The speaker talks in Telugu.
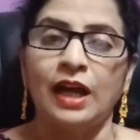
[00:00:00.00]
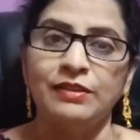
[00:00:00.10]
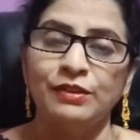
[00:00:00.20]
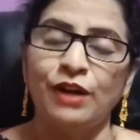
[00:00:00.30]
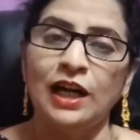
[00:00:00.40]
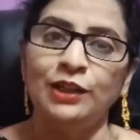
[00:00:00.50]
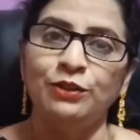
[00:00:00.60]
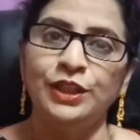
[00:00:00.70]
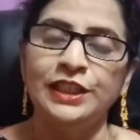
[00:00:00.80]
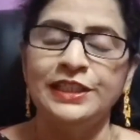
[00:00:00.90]
అసలు వాళ్ళ
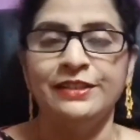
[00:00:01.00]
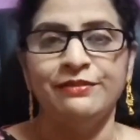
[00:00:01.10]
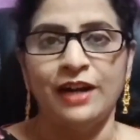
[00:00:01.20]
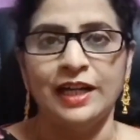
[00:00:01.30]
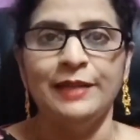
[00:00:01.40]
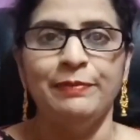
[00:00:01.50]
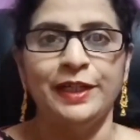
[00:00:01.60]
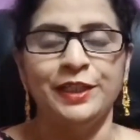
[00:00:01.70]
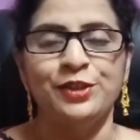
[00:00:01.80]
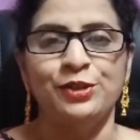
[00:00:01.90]
గురించి వాళ్లే
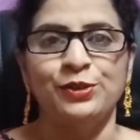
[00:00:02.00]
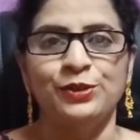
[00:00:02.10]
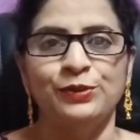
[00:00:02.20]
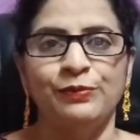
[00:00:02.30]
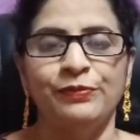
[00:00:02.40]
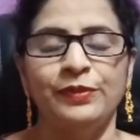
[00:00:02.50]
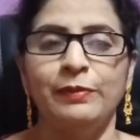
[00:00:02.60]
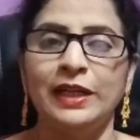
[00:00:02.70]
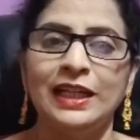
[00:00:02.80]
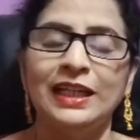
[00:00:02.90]
పట్టించుకోరు
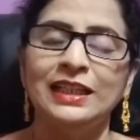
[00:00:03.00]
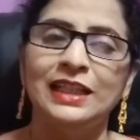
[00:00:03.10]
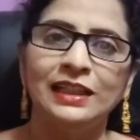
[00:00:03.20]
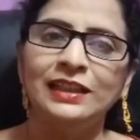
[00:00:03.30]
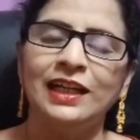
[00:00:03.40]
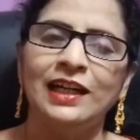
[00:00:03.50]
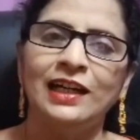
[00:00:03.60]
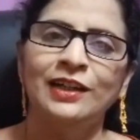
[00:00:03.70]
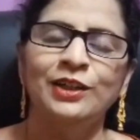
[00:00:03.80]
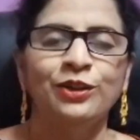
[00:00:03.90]
మరి ఇదంతా
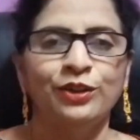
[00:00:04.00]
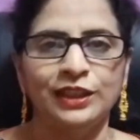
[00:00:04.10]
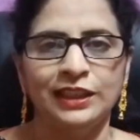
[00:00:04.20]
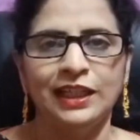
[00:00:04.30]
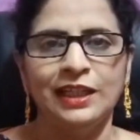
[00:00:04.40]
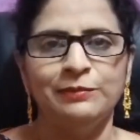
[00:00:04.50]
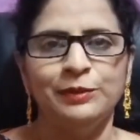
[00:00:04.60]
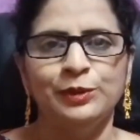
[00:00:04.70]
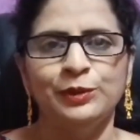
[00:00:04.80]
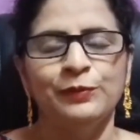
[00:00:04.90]

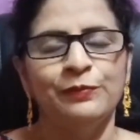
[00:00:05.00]
కొంతకాలము